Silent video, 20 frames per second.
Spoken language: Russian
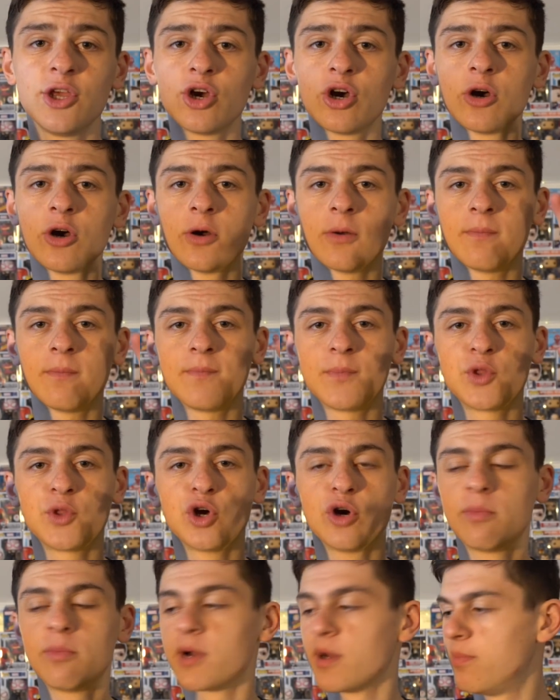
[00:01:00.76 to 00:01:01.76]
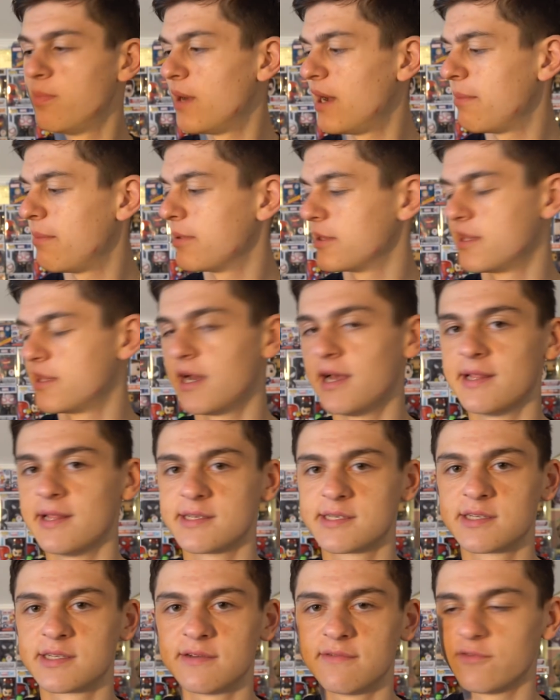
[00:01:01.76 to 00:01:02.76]
ее добрый папа
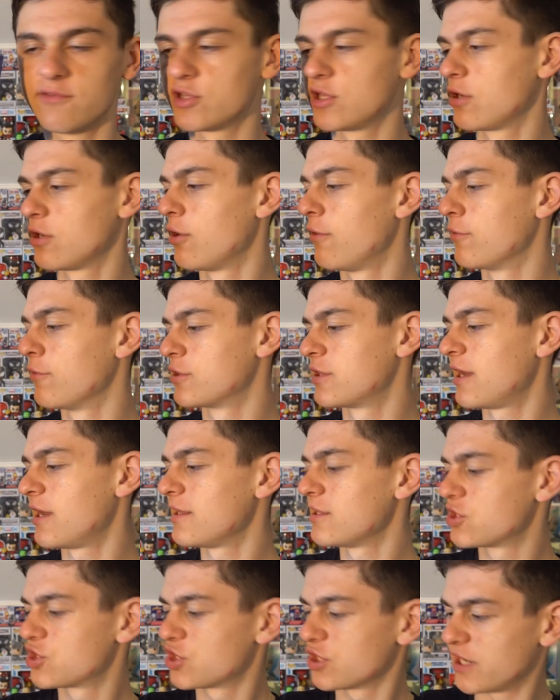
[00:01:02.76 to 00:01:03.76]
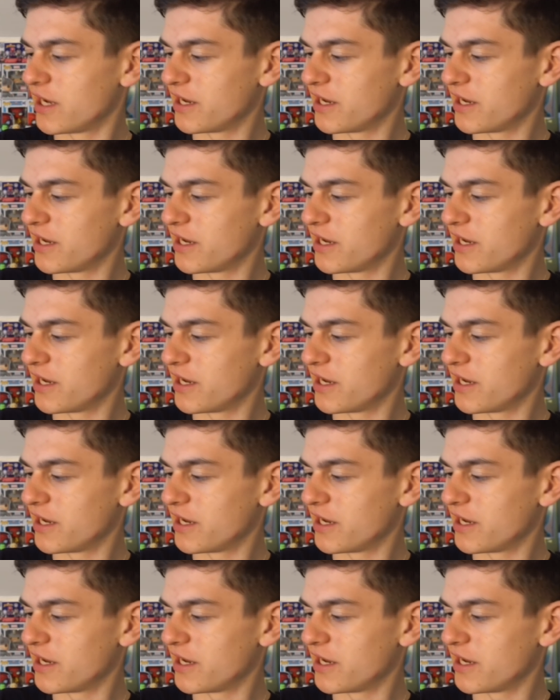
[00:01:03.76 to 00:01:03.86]
Танос. Вот такой вот Танос